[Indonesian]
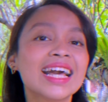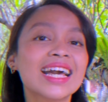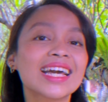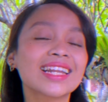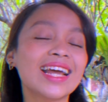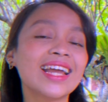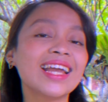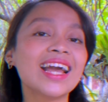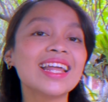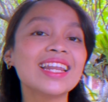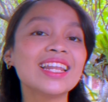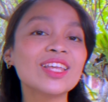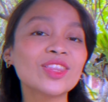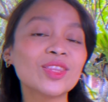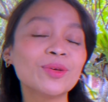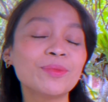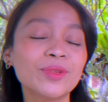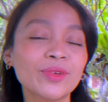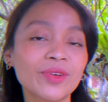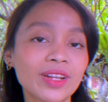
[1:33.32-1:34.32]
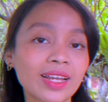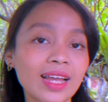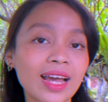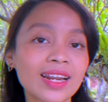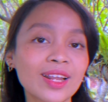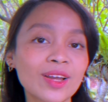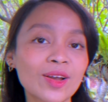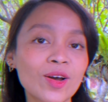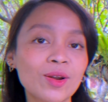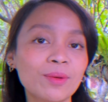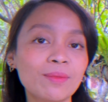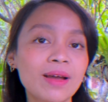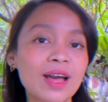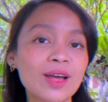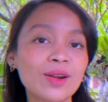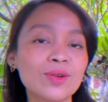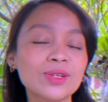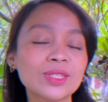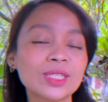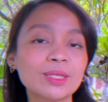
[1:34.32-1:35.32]
Raihan itu menorehkan rekor
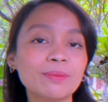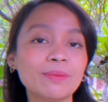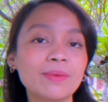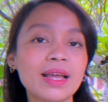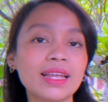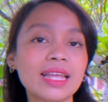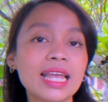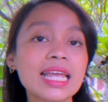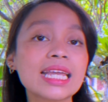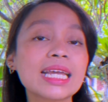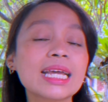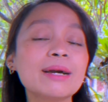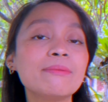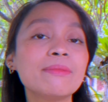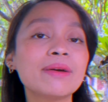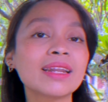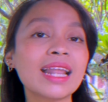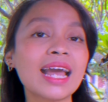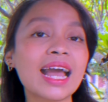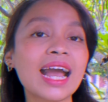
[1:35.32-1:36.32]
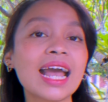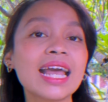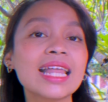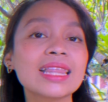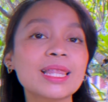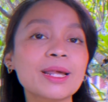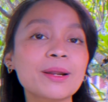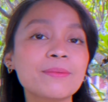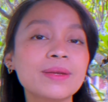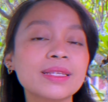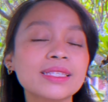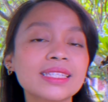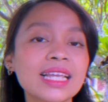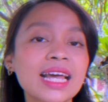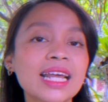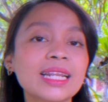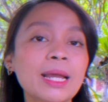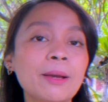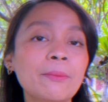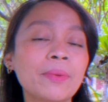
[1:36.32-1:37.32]
baru sebagai kemenangan
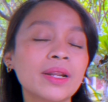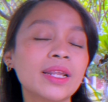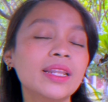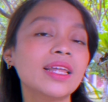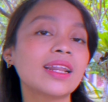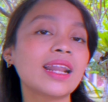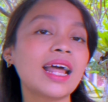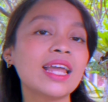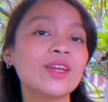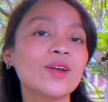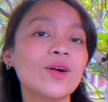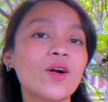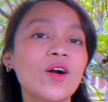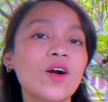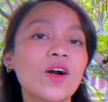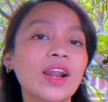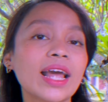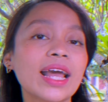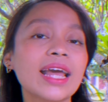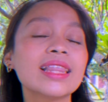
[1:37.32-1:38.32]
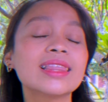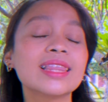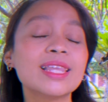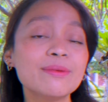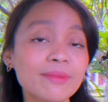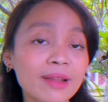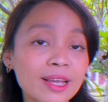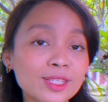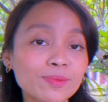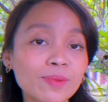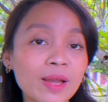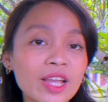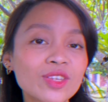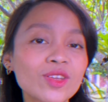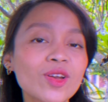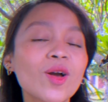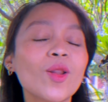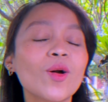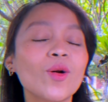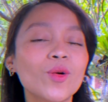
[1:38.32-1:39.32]
terbesar yang pernah diraih oleh timnas
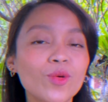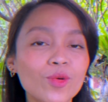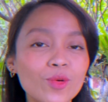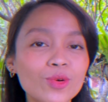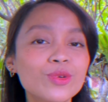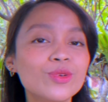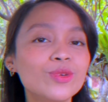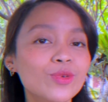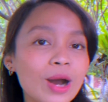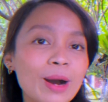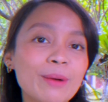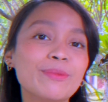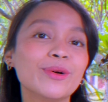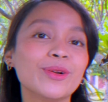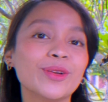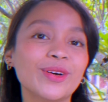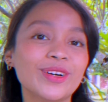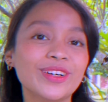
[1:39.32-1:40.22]
Spanyol U20.